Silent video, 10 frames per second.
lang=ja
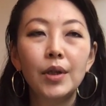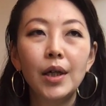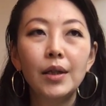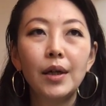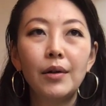
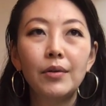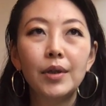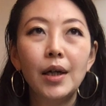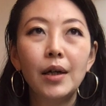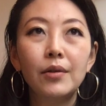んだろう
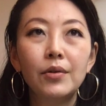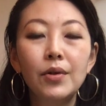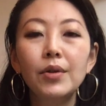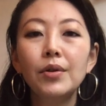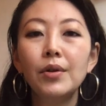な、
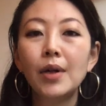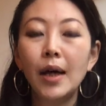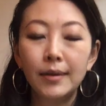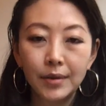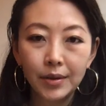どんどん
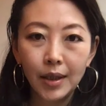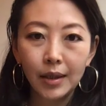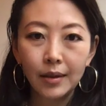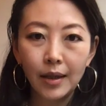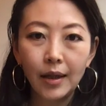軽くなっ
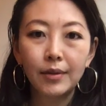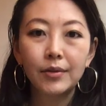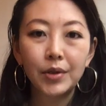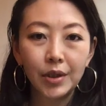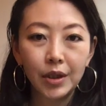てい
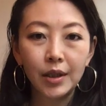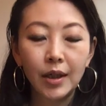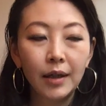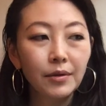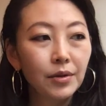くし、
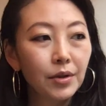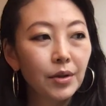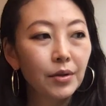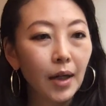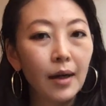軽くって
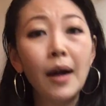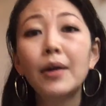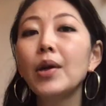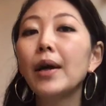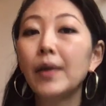いうか
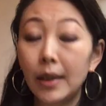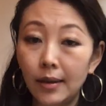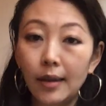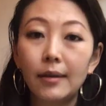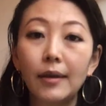軽やかに
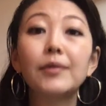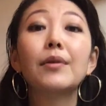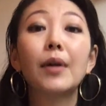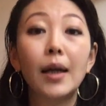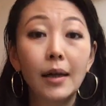なっていく
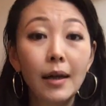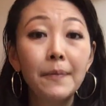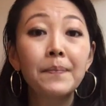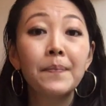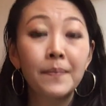のか
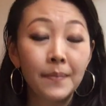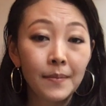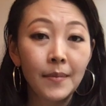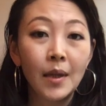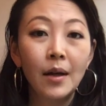な。
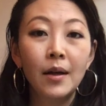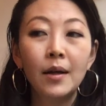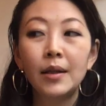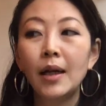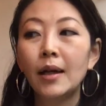
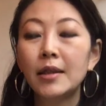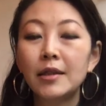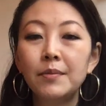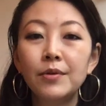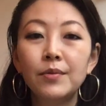なんか
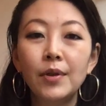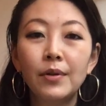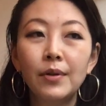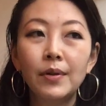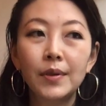自分を
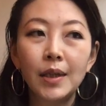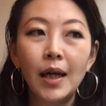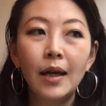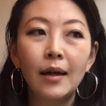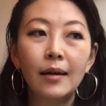こう
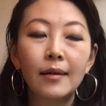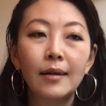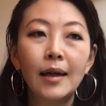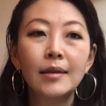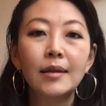
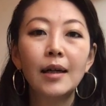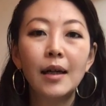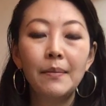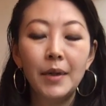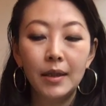がんじが
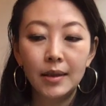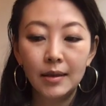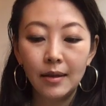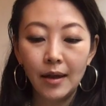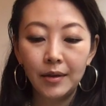らめにし
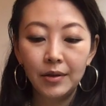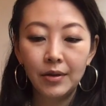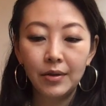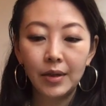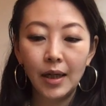ている
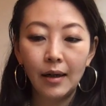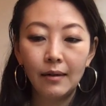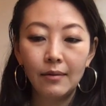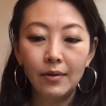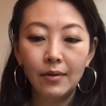ような
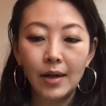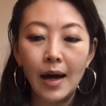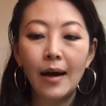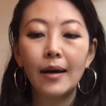こう考